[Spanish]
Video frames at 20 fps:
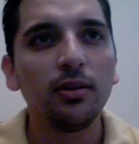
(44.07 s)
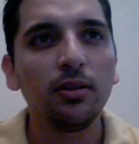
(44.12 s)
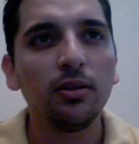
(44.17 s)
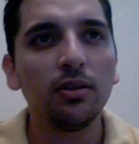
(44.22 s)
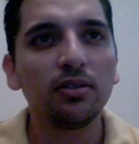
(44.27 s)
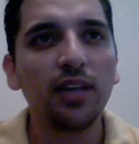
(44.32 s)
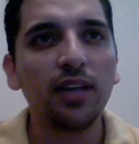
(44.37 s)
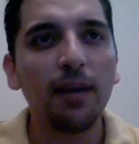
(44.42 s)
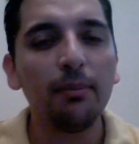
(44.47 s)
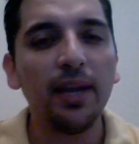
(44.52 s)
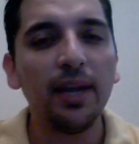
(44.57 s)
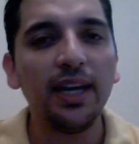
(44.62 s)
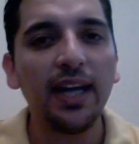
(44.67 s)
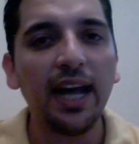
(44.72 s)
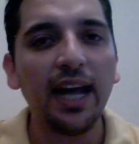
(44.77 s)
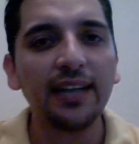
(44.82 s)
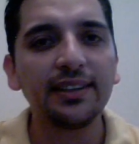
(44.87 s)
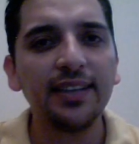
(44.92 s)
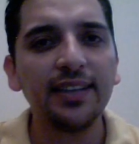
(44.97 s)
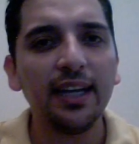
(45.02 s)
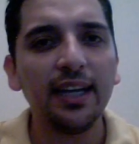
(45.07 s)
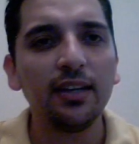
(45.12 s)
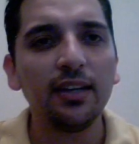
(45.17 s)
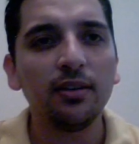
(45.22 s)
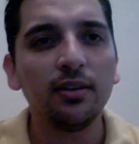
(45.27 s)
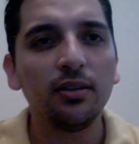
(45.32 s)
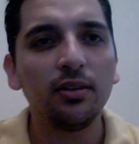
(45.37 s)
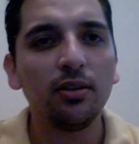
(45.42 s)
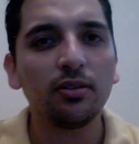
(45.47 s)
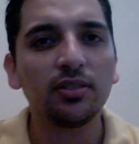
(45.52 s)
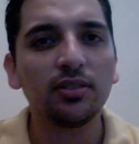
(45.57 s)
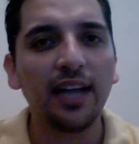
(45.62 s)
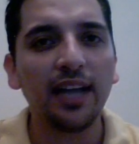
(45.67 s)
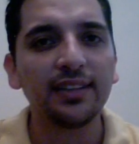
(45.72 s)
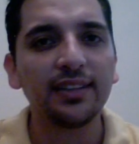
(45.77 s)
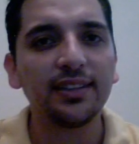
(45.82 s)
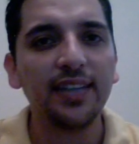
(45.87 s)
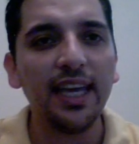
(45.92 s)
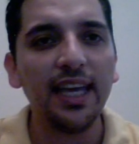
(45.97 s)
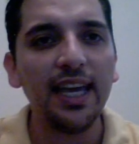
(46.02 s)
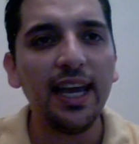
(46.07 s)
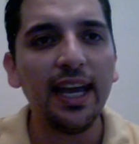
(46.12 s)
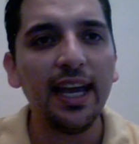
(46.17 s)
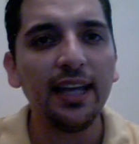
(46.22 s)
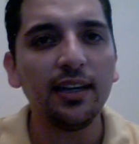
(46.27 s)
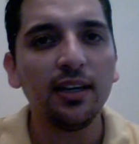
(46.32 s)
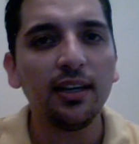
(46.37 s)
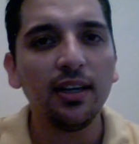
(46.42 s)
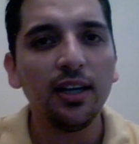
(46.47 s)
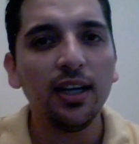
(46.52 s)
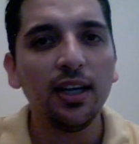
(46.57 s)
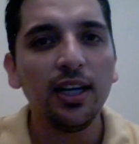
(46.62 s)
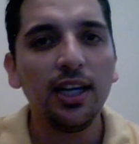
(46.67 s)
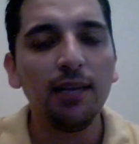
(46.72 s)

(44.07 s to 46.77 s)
nos amenacen, nos castiguen,